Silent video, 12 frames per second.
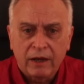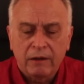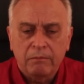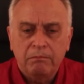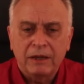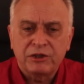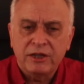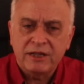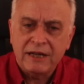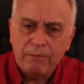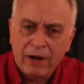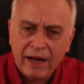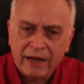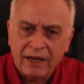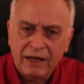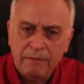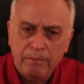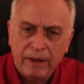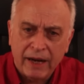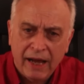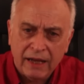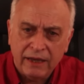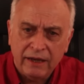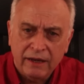Ma ci siamo anche
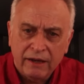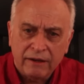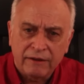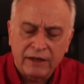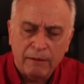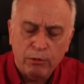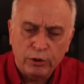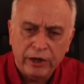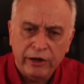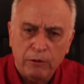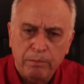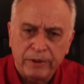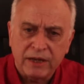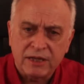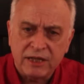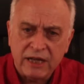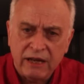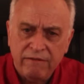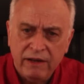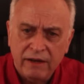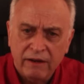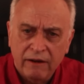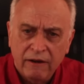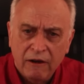liberati da poteri oppressivi?
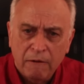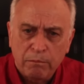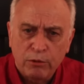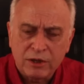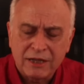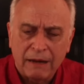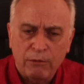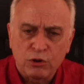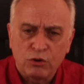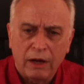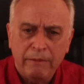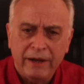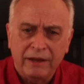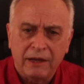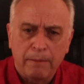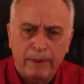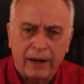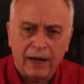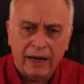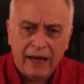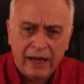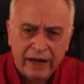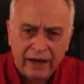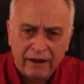Possiamo solamente
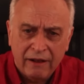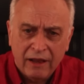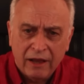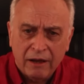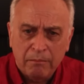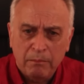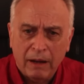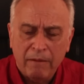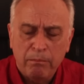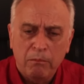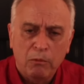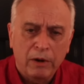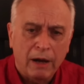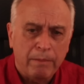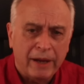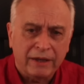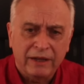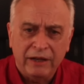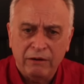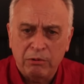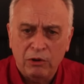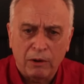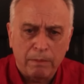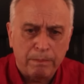parlare, ma una parte di
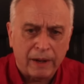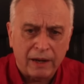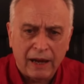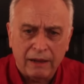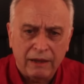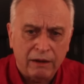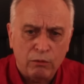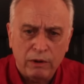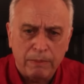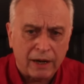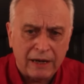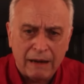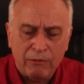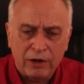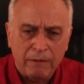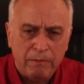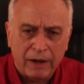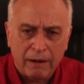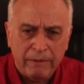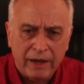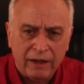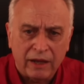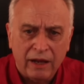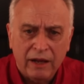quello parla, di cui parliamo
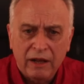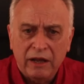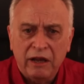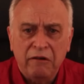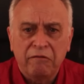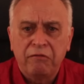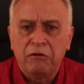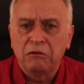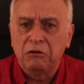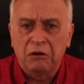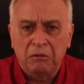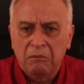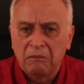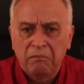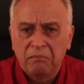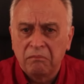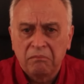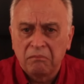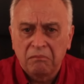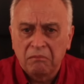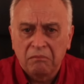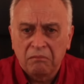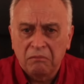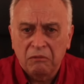liberamente in fondo
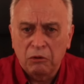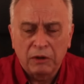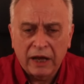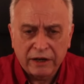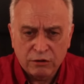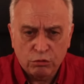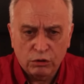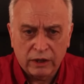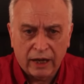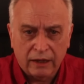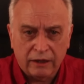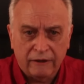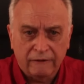non ha risultati.